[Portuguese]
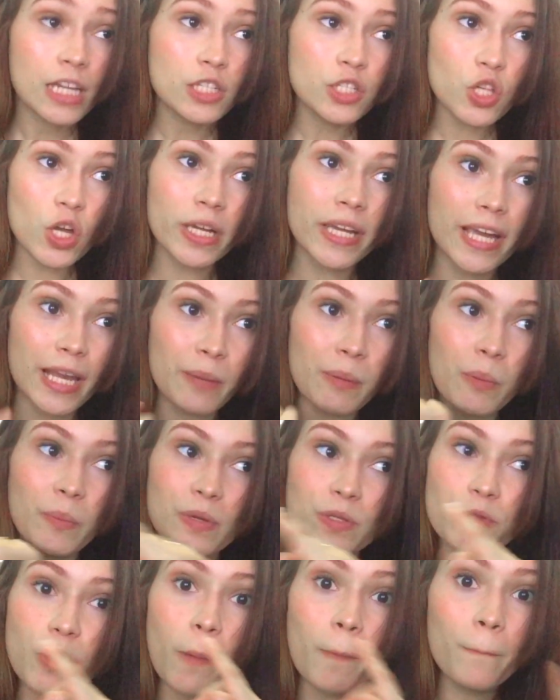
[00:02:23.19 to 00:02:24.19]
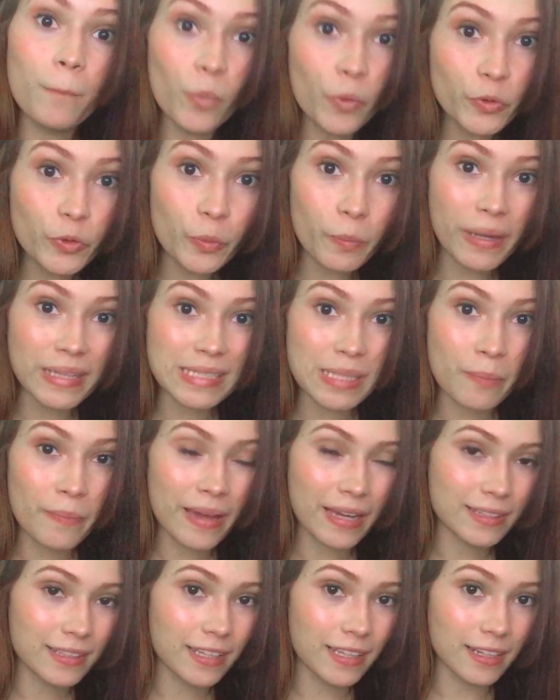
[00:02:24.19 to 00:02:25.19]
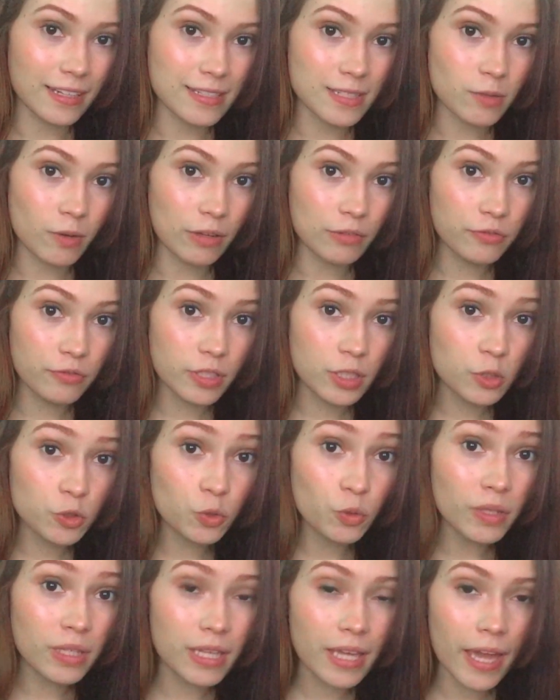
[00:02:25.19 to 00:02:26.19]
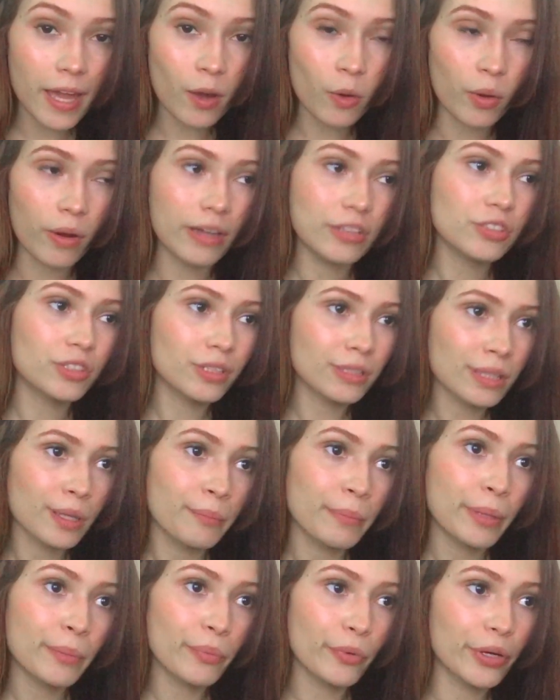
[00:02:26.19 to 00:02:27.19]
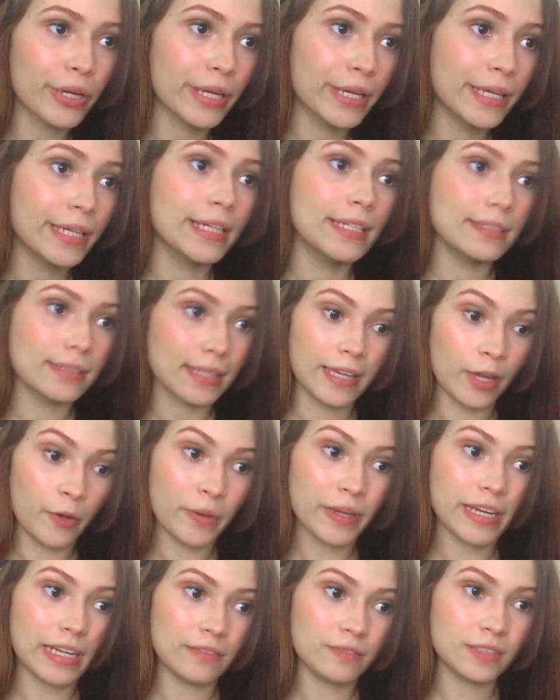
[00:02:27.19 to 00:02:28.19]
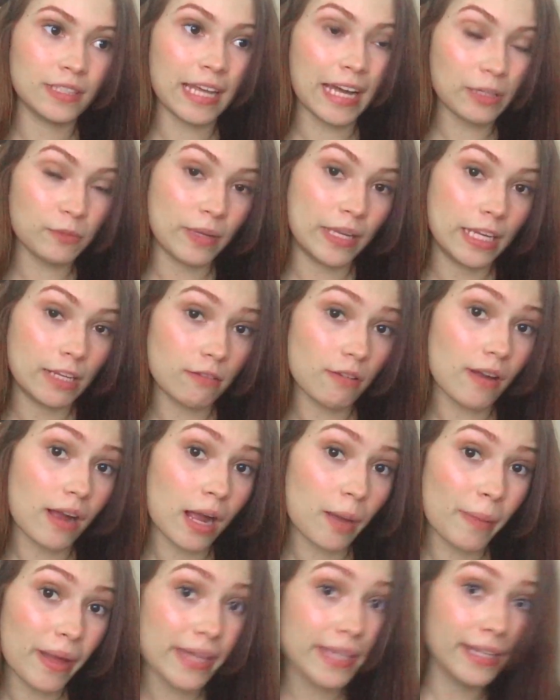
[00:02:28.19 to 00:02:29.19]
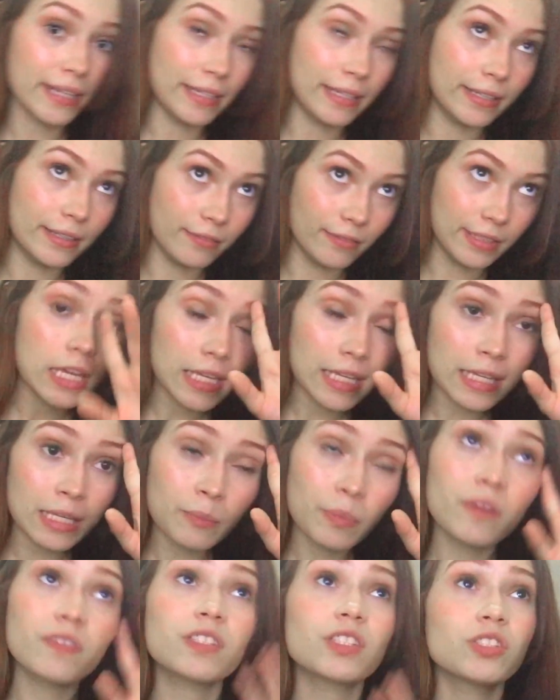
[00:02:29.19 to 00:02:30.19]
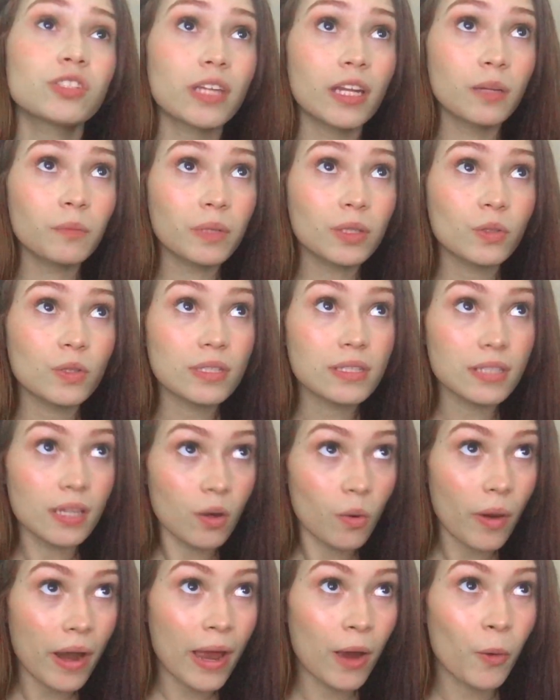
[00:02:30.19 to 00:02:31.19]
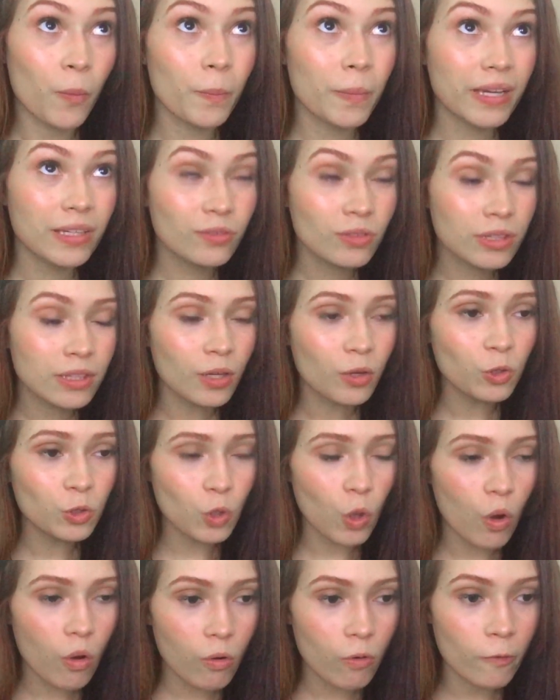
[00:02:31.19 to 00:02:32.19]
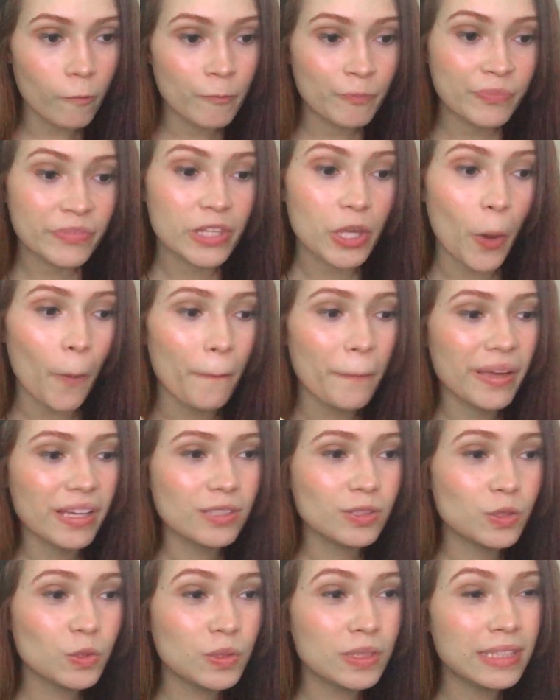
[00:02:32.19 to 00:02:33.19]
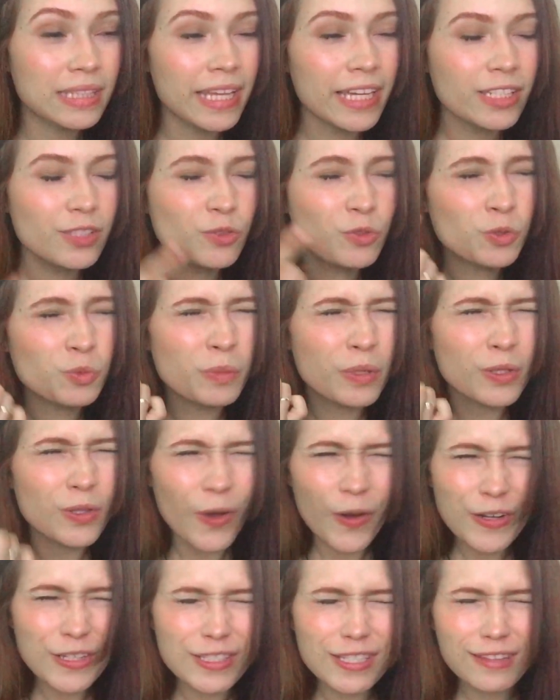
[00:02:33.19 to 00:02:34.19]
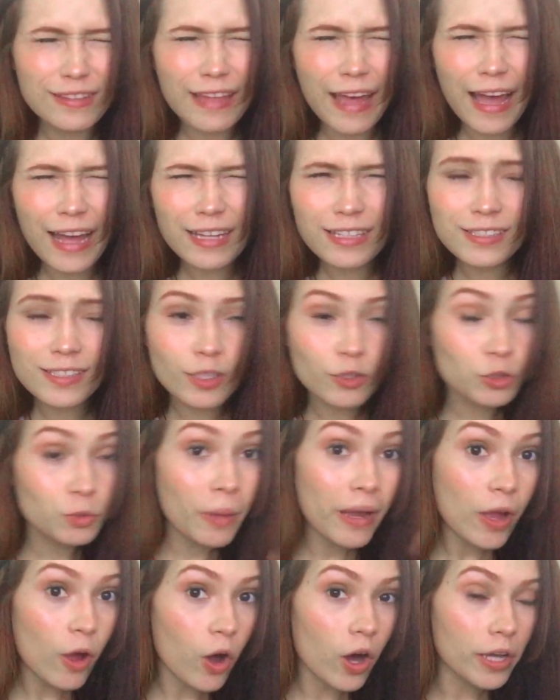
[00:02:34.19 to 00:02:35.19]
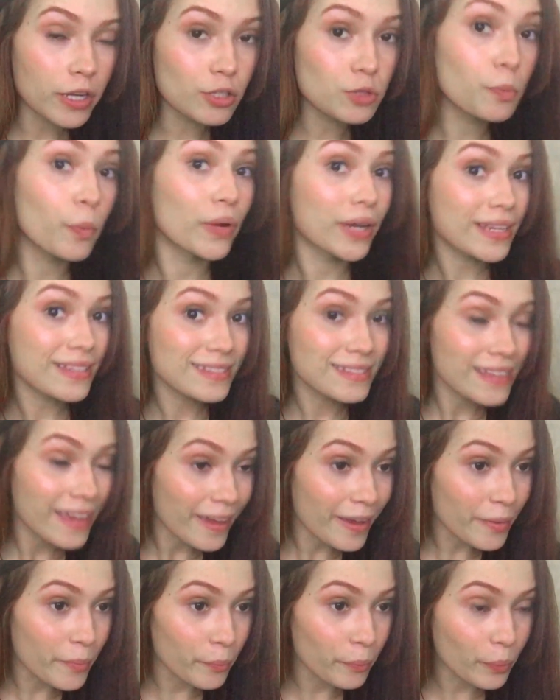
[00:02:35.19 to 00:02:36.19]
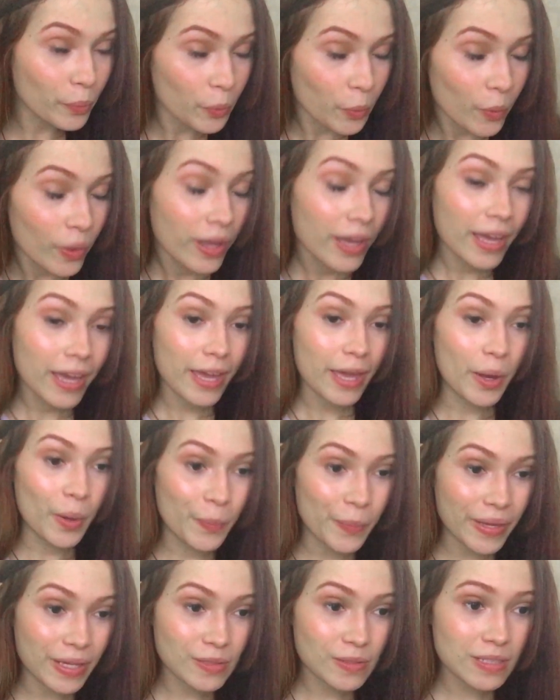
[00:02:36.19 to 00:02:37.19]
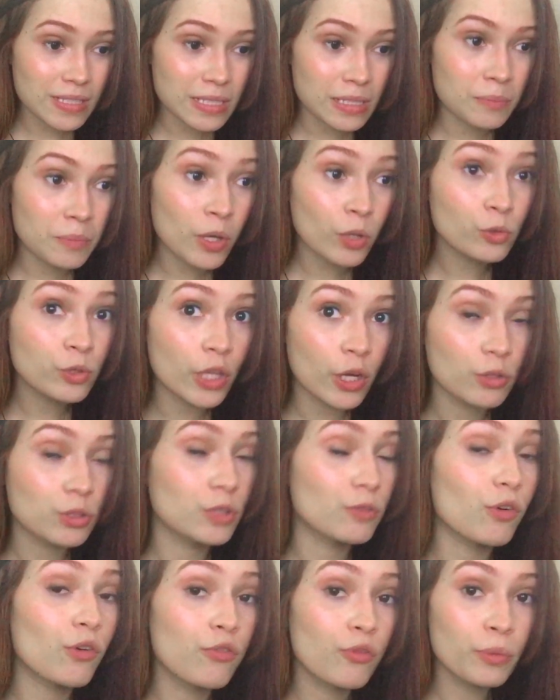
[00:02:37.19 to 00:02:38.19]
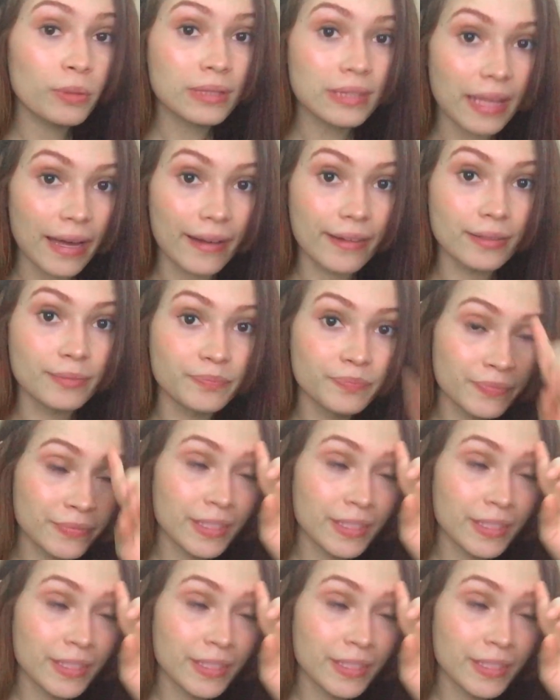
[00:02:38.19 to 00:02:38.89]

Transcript: Só que ele é uma pessoa muito mais aberta em relação a filhos do que eu. Eu acho que também porque eu engravidar, né, ele colocar a barriga, né? E para vocês terem uma noção, é um medo tão louco que eu penso desde os menores detalhes aos maiores. Por exemplo, eu penso assim, meu Deus, eu vou vomitar.